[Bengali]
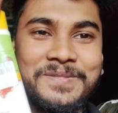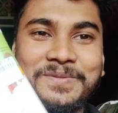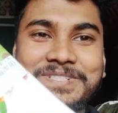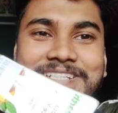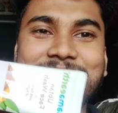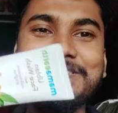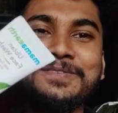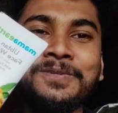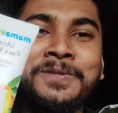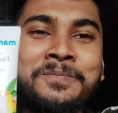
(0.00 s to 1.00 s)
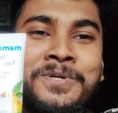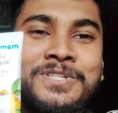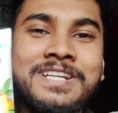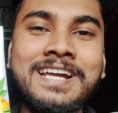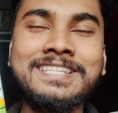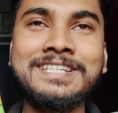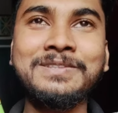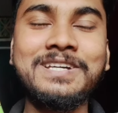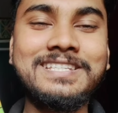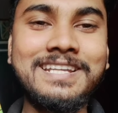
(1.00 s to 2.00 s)
তো সেটা হচ্ছে নতুন বছরে আজকে
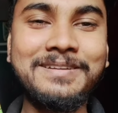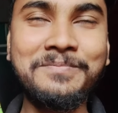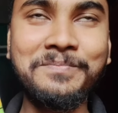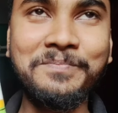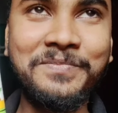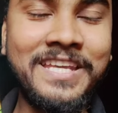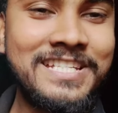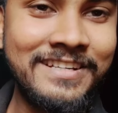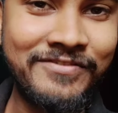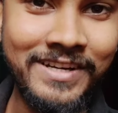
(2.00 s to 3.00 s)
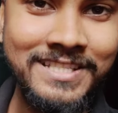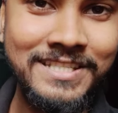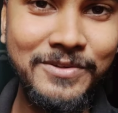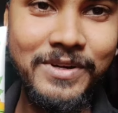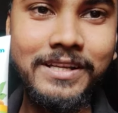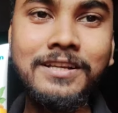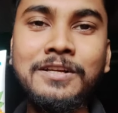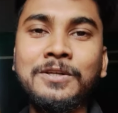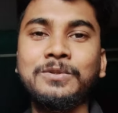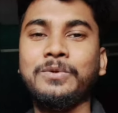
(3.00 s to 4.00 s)
দুই হাজার তেইশের ফার্স্ট জানুয়ারি
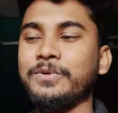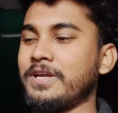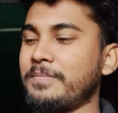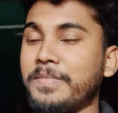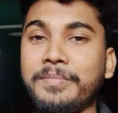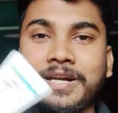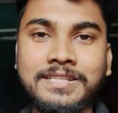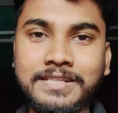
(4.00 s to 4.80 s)
তো মামার্থ